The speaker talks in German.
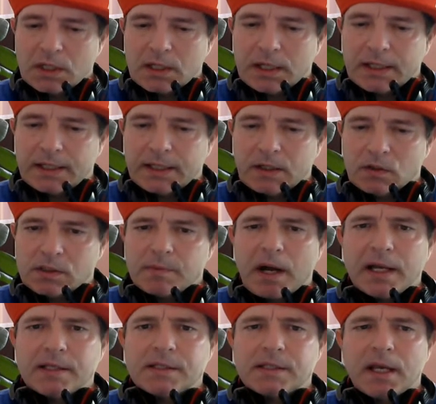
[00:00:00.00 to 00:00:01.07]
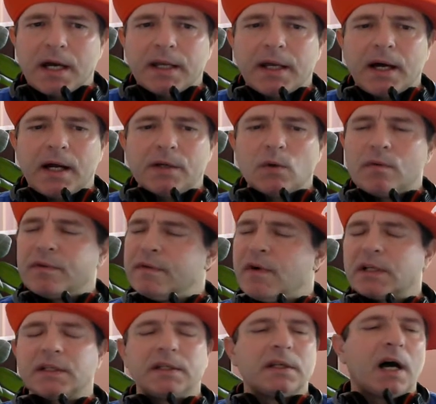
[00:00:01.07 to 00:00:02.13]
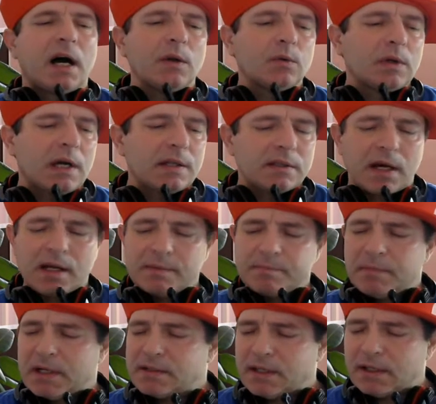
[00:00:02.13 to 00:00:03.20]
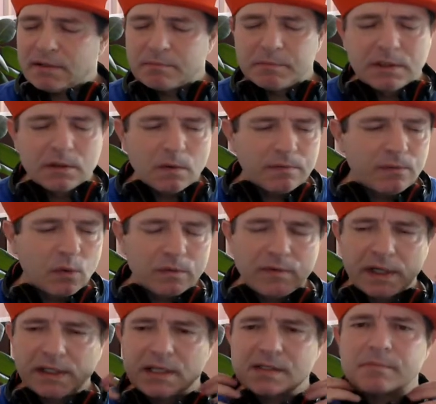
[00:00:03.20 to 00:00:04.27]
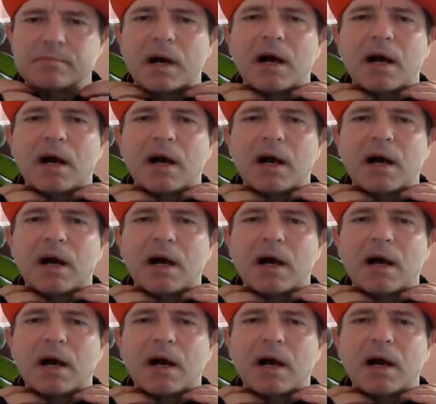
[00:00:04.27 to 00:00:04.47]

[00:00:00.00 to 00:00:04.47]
Äh, und zwar ist der da halt aufgewacht, keine Ahnung, hat da halt mal sein Mikrofon vergessen, mal